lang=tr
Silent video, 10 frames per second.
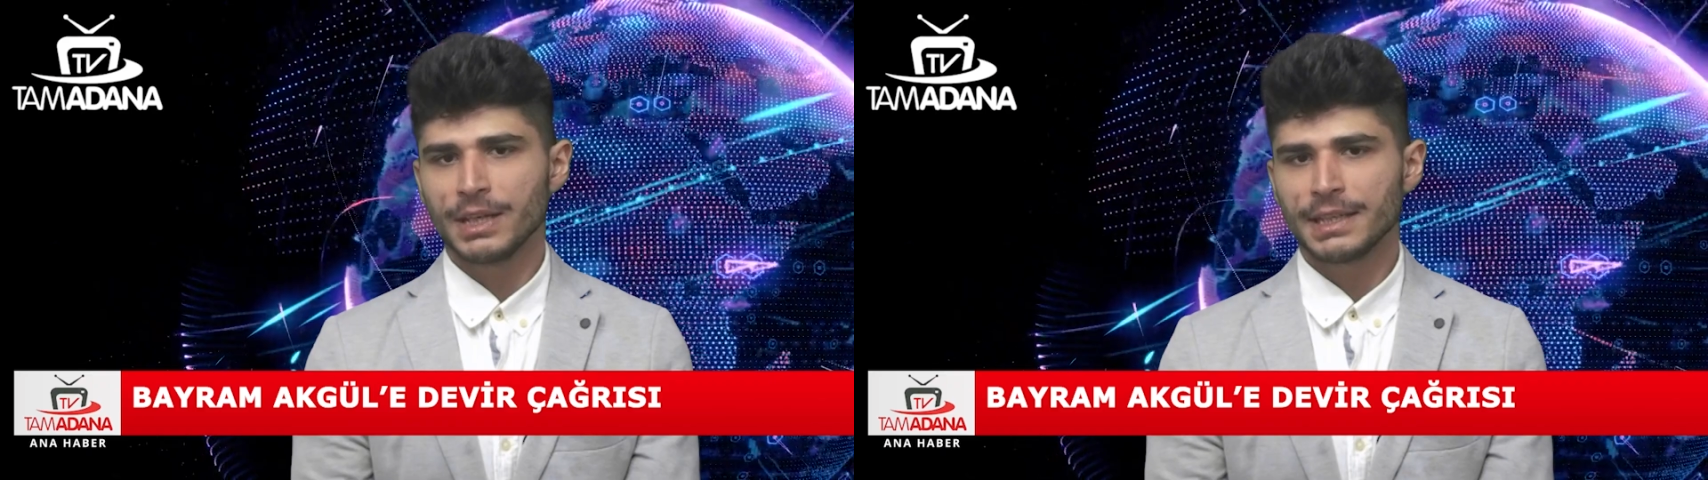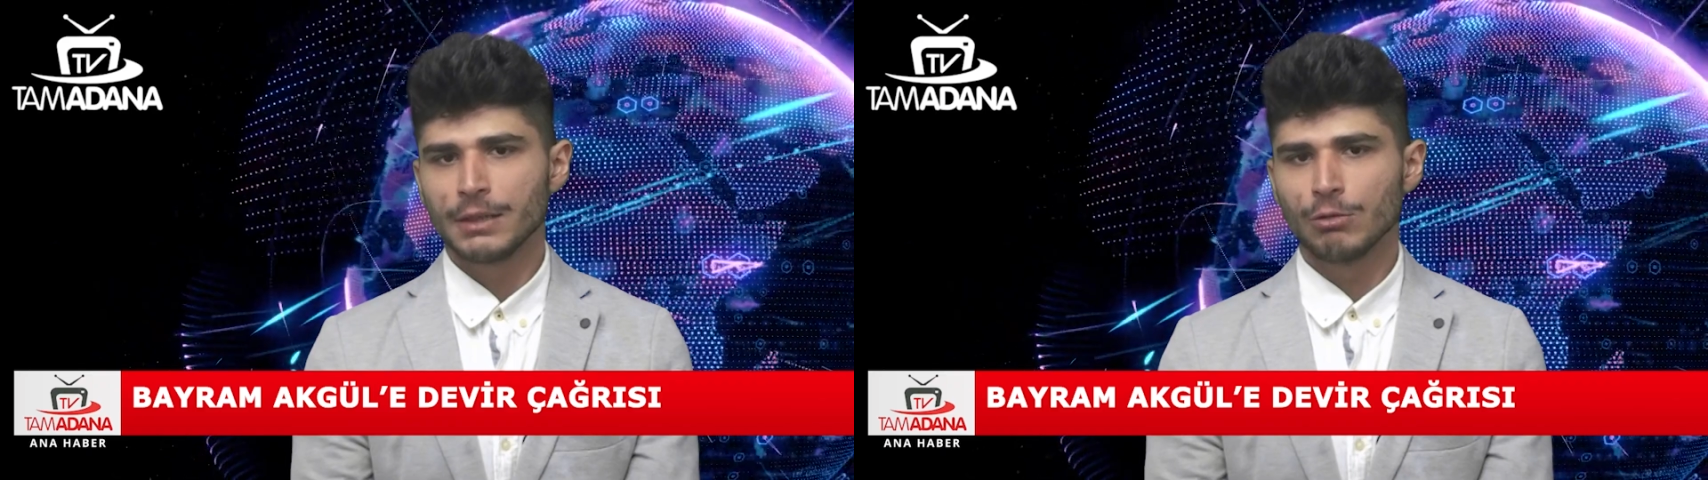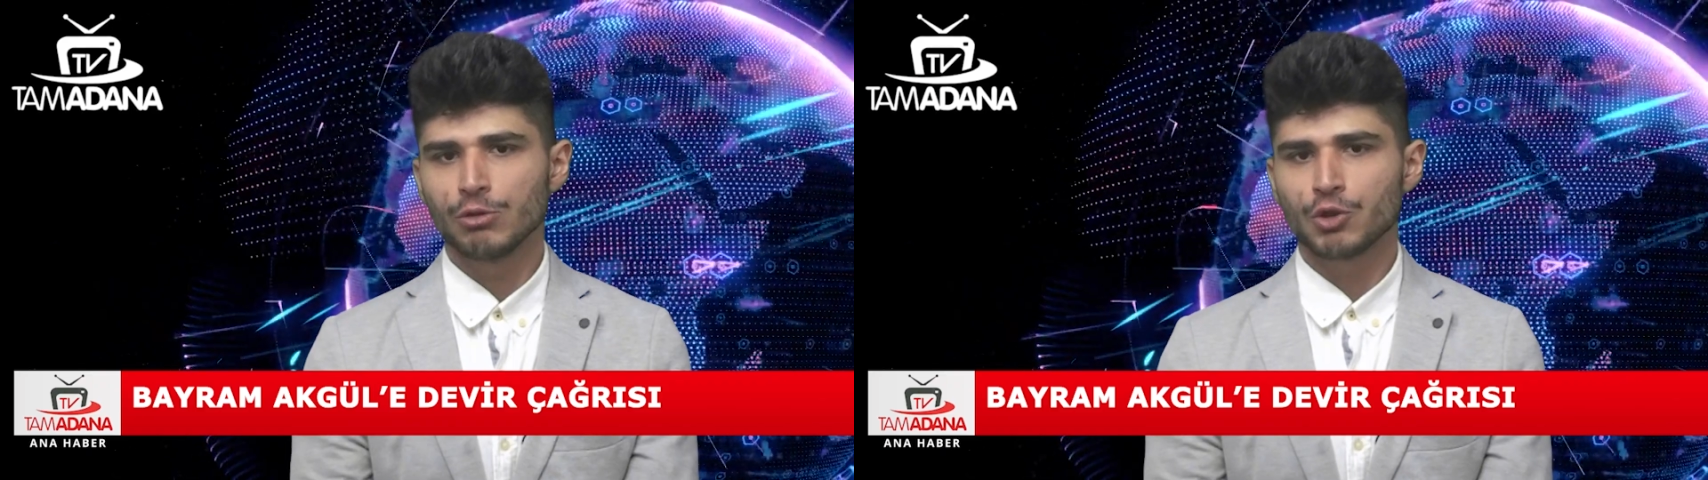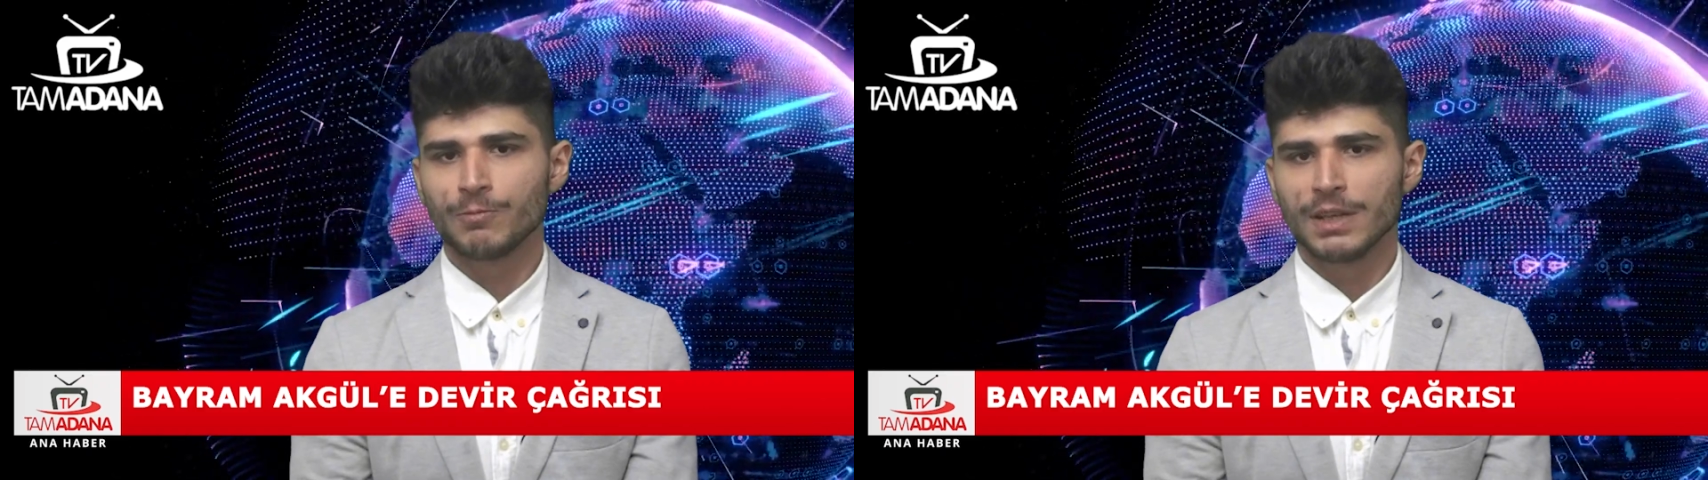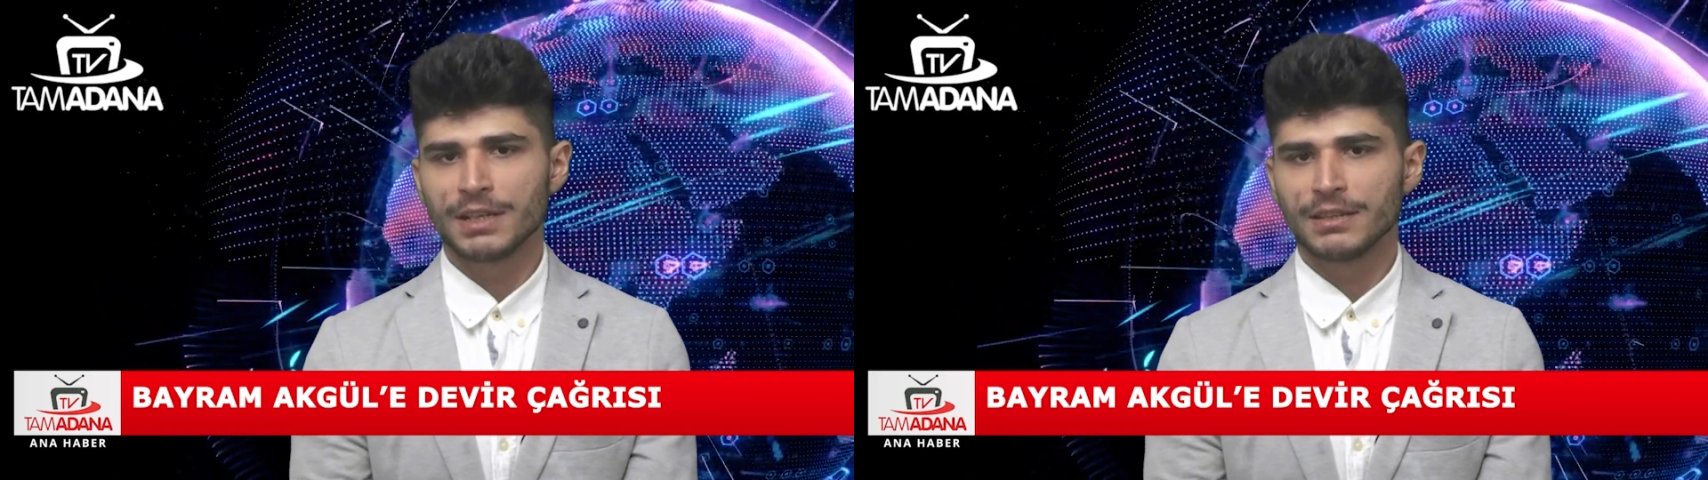etkili
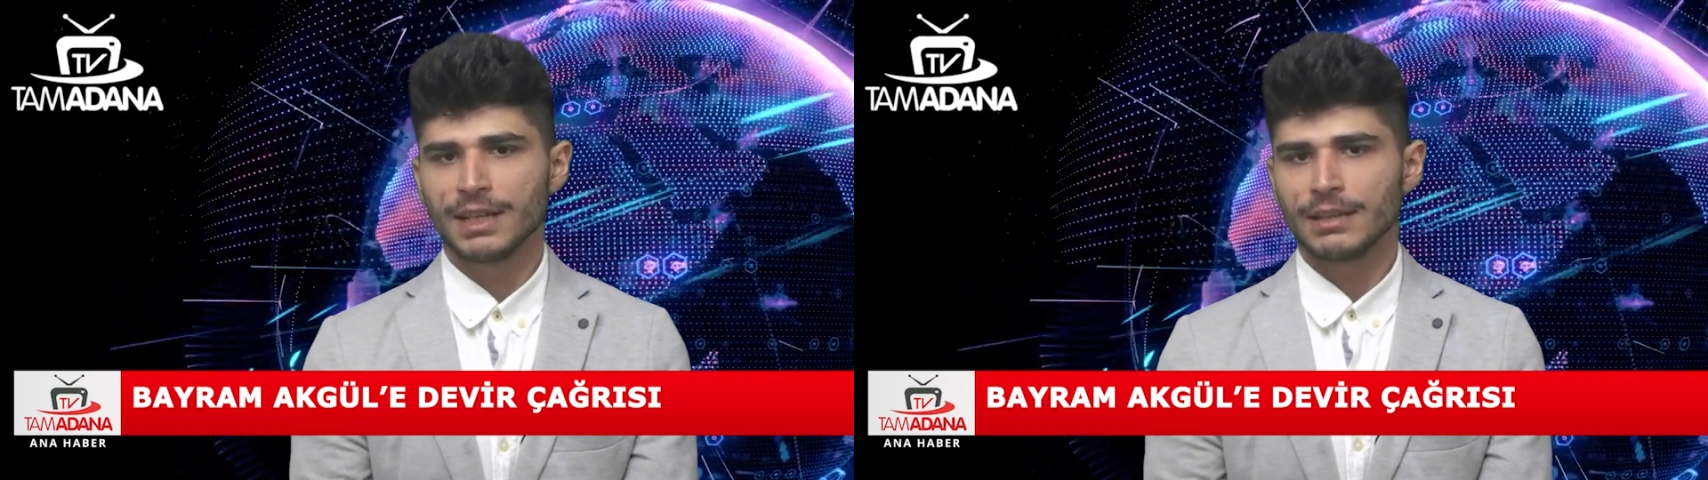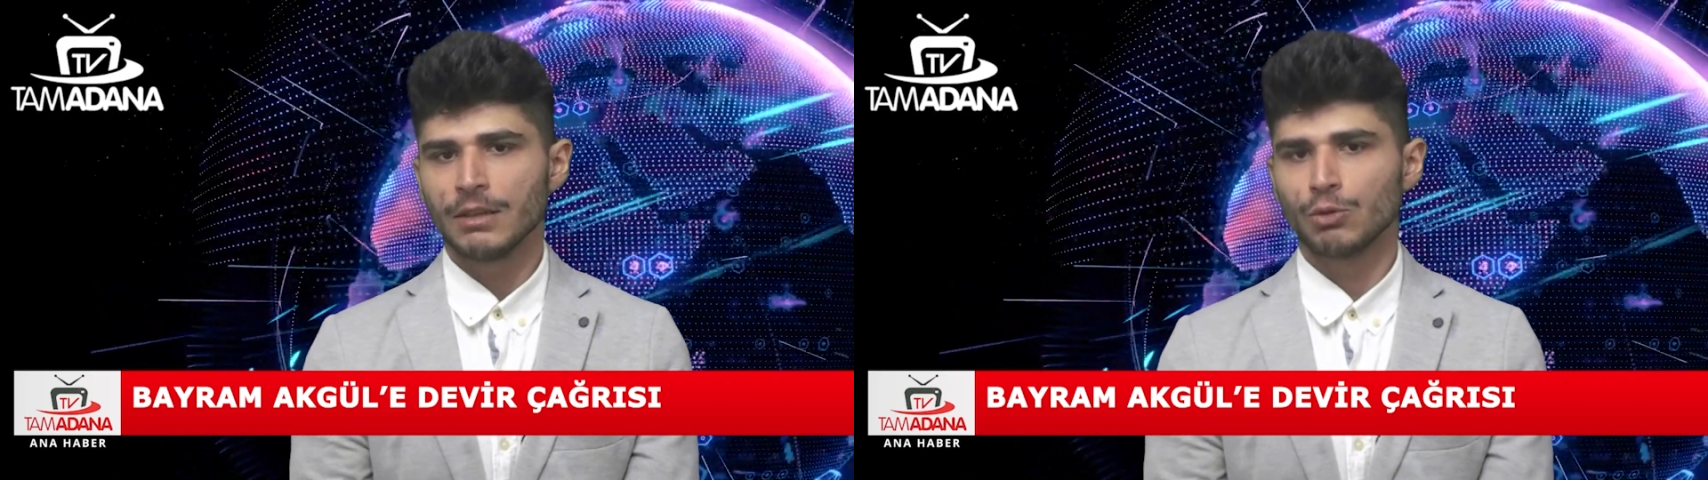oluşumlarından